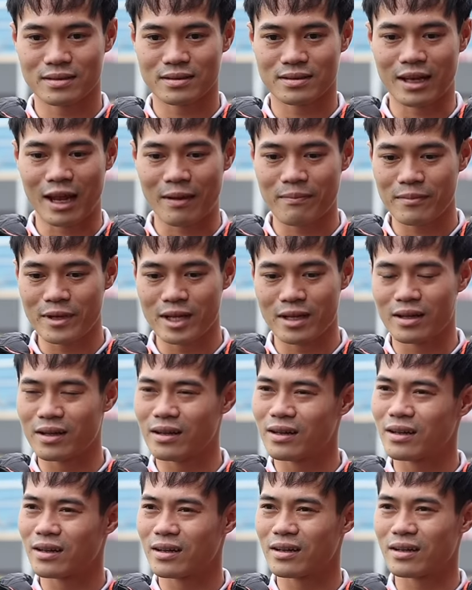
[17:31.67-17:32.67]
thì em bị
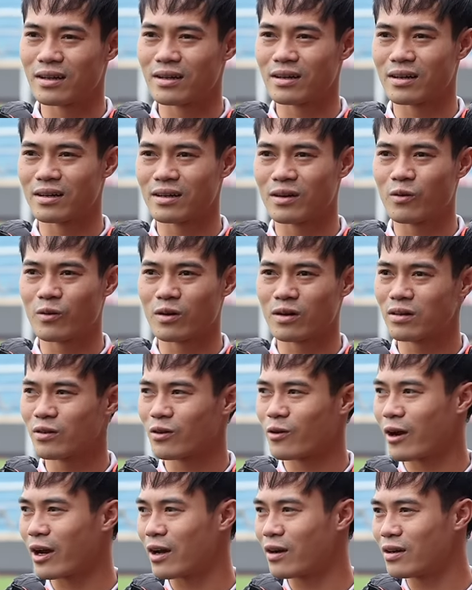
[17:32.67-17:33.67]
không
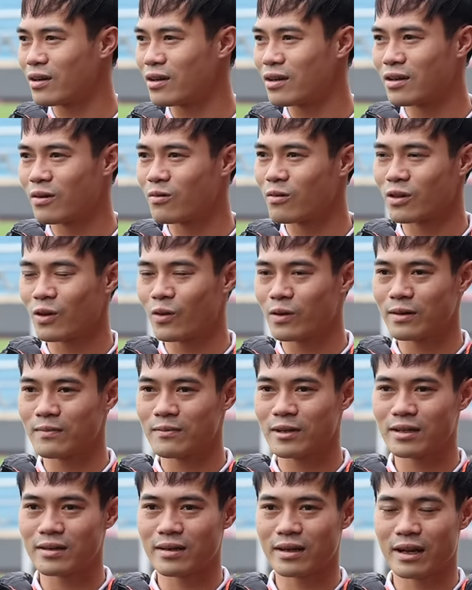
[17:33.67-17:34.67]
khỏe, không, không được tốt lắm
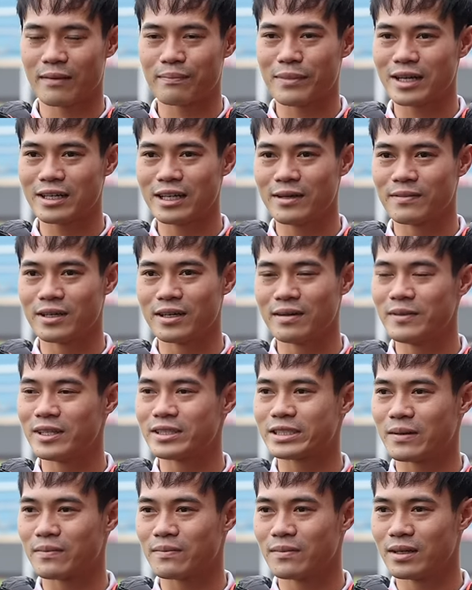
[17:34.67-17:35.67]
nên là em bắt nhịp hơi bị
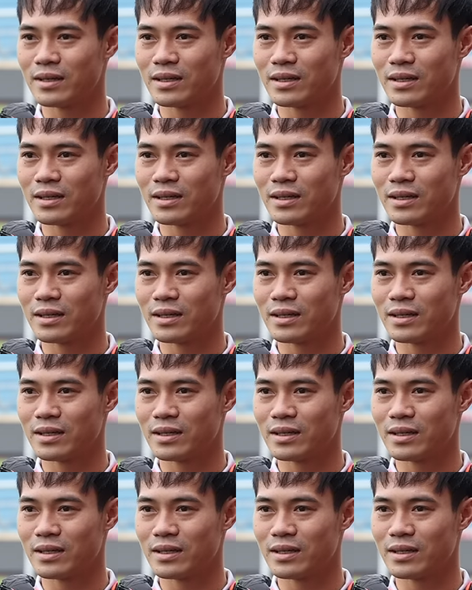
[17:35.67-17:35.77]
chậm.